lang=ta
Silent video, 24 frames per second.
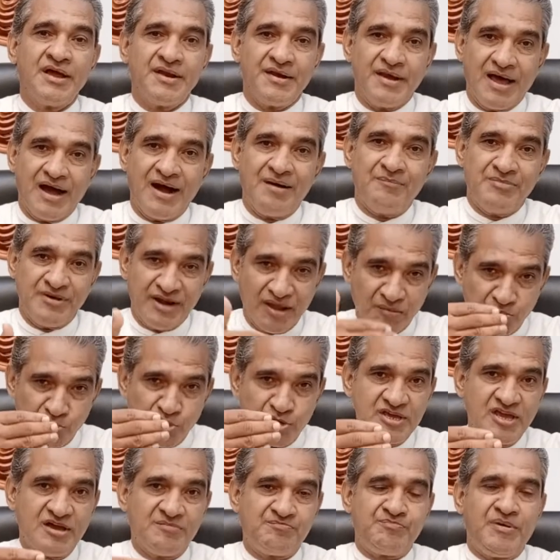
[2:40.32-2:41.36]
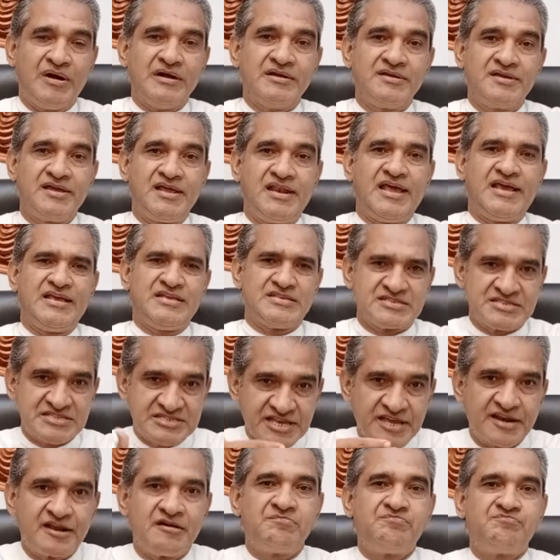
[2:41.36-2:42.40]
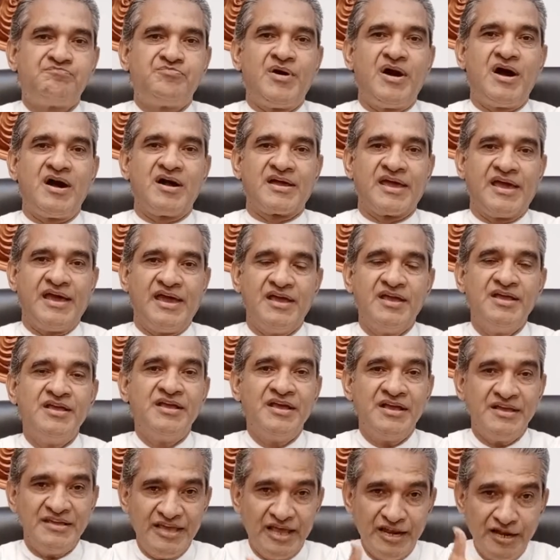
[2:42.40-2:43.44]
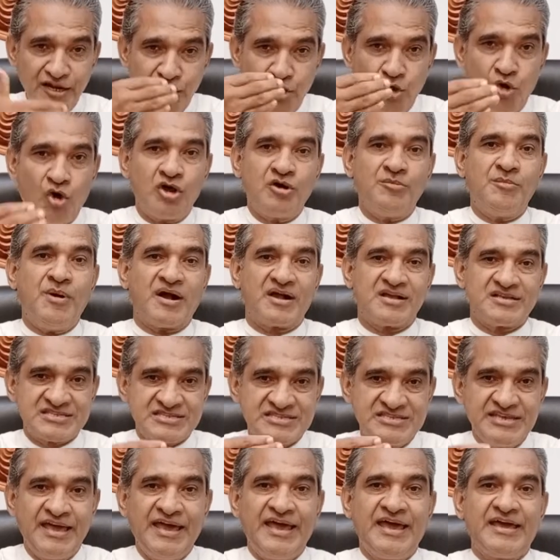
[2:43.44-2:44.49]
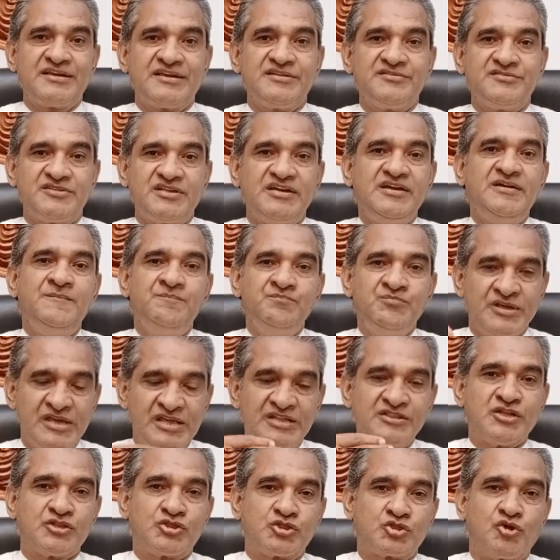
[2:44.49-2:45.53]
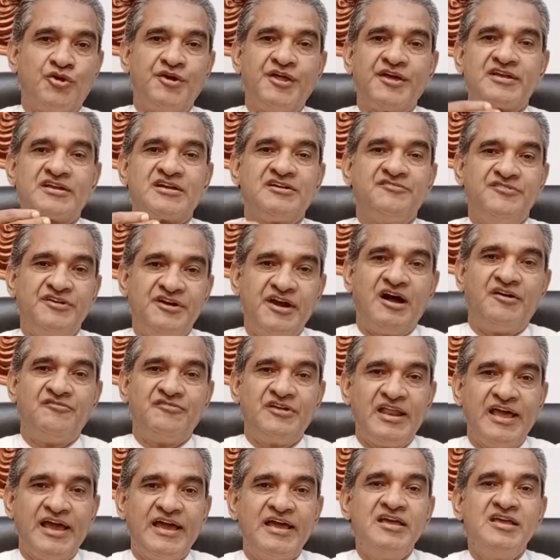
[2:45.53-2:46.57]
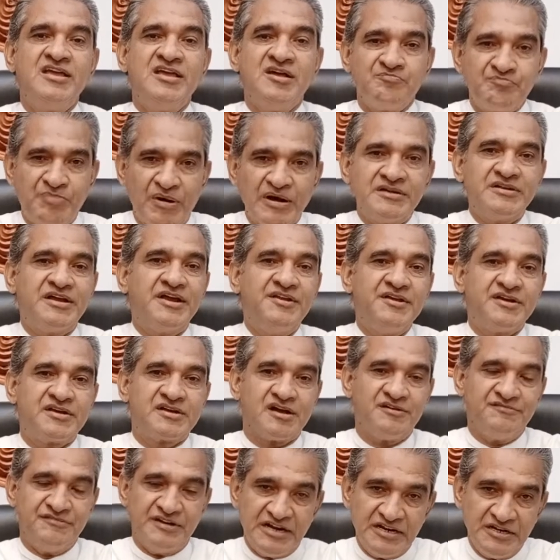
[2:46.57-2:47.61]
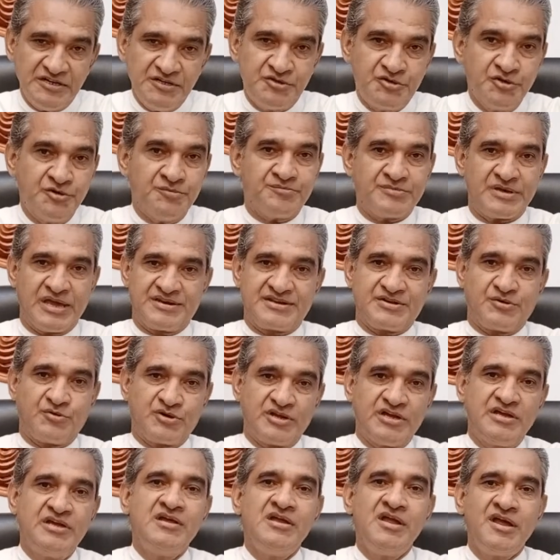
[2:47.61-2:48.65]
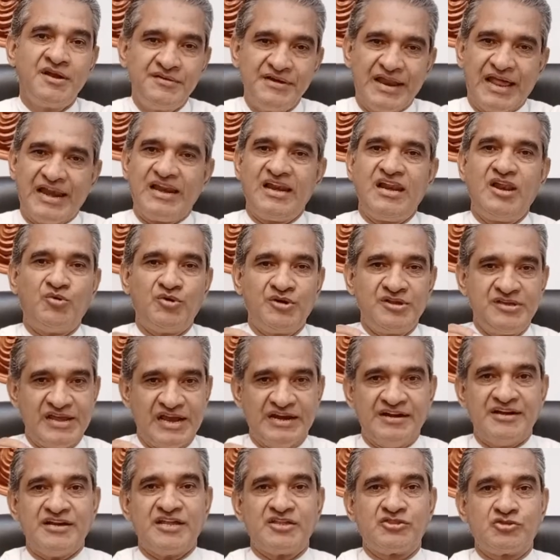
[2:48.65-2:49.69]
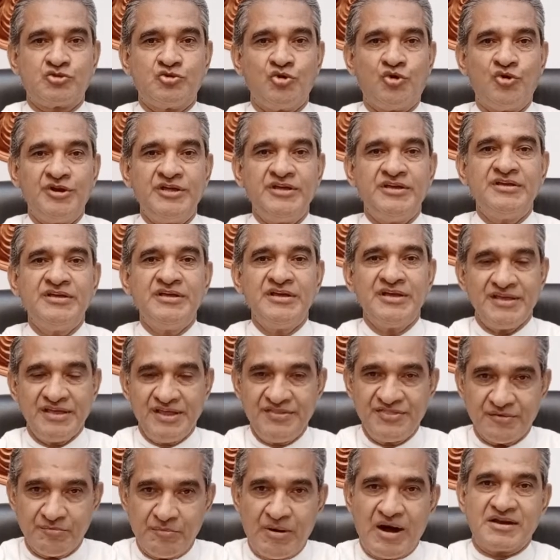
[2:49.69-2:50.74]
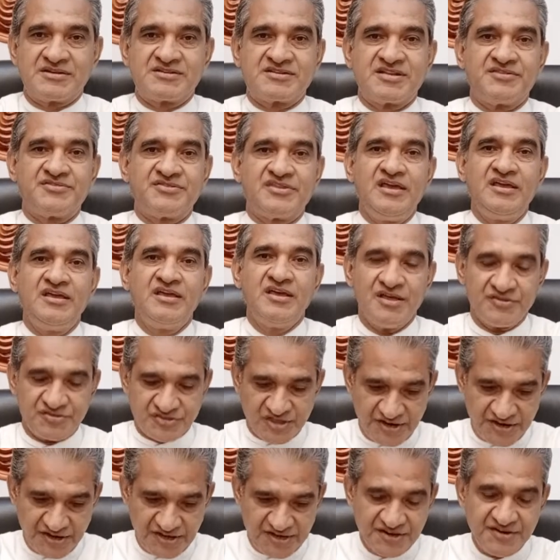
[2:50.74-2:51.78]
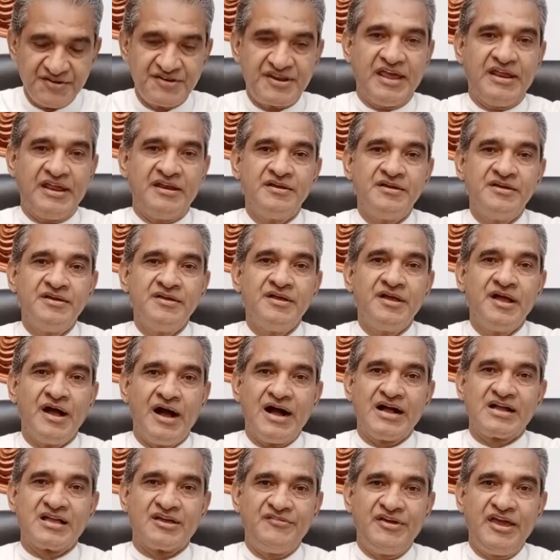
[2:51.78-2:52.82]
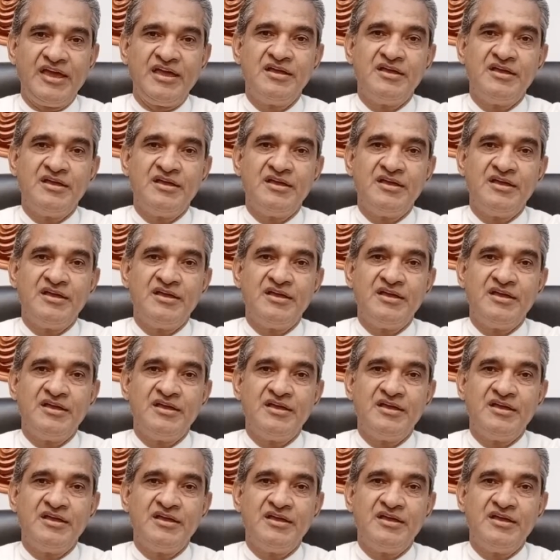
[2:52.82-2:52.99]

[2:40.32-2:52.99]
நாம் நம்முடைய பங்கிலே சிறப்பாக எல்லோருமாக சேர்ந்து இந்த தொடக்க விழாவிலே பங்கெடுக்க வேண்டும் என்ற ஒரு நல்ல ஒரு எண்ணத்தோடு இந்த மாற்றத்தை தருகின்றேன் ஆகவே